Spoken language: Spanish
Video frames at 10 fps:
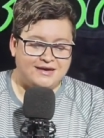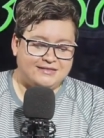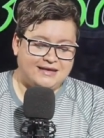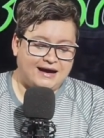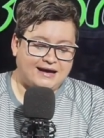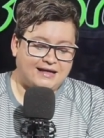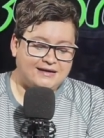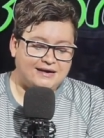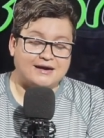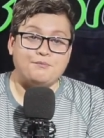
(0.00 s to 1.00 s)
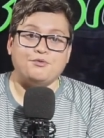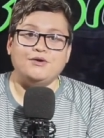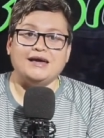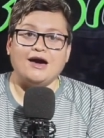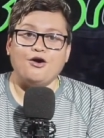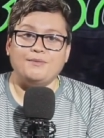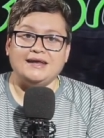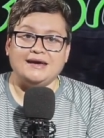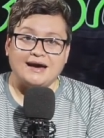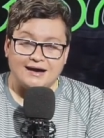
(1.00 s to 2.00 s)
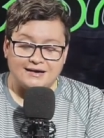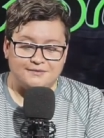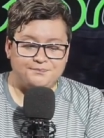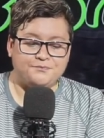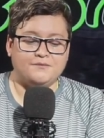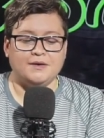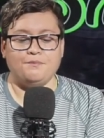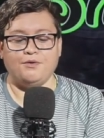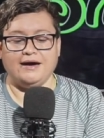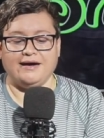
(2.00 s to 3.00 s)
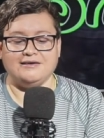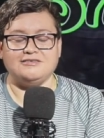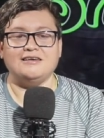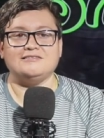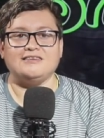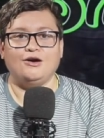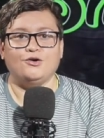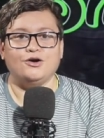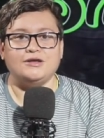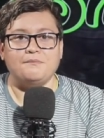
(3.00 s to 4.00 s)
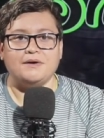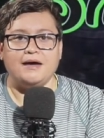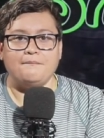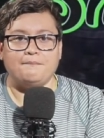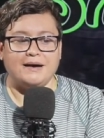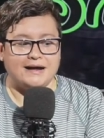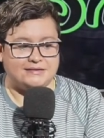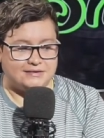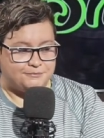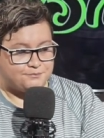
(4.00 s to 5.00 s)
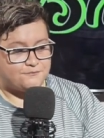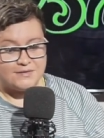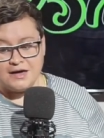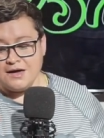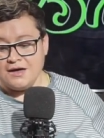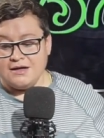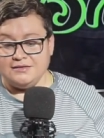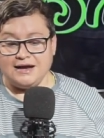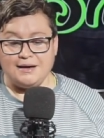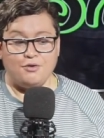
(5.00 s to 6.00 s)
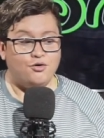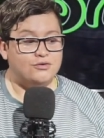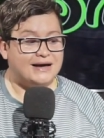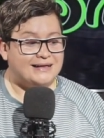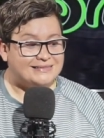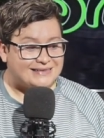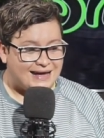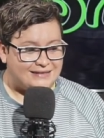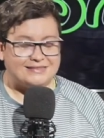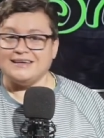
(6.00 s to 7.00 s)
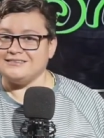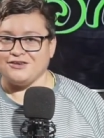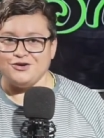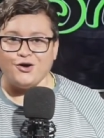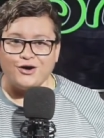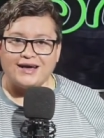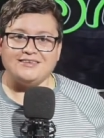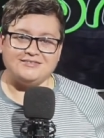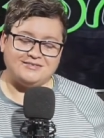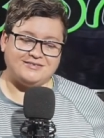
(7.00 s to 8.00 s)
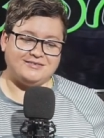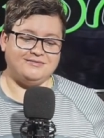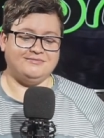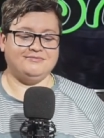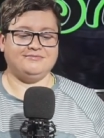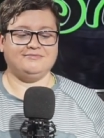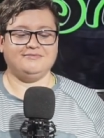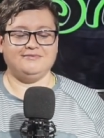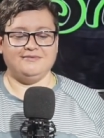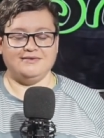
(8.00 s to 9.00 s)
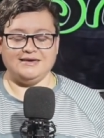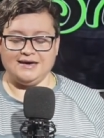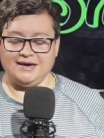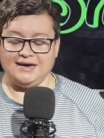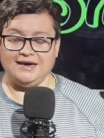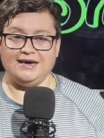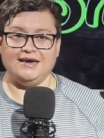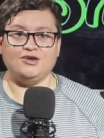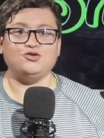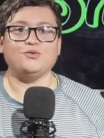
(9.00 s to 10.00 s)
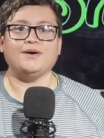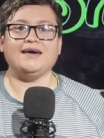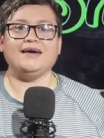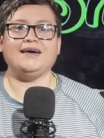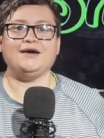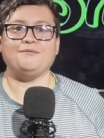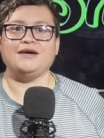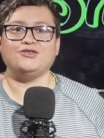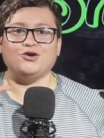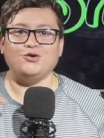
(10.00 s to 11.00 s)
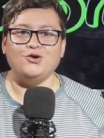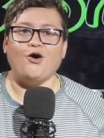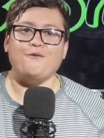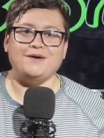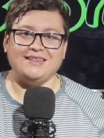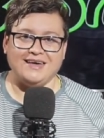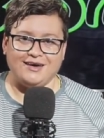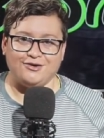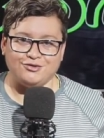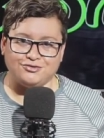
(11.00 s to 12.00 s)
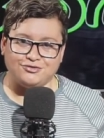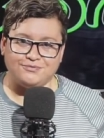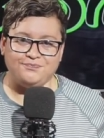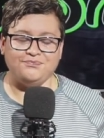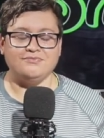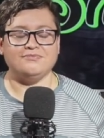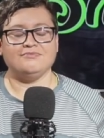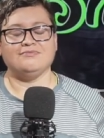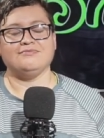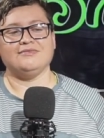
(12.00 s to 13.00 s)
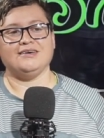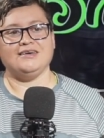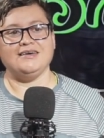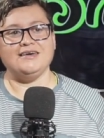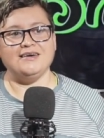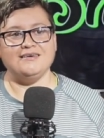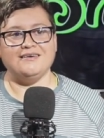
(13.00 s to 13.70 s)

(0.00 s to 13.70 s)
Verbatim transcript: de acá de República Dominicana, pues saludos también para ti. Tenemos un cantante, señores, que estuve viendo los videos y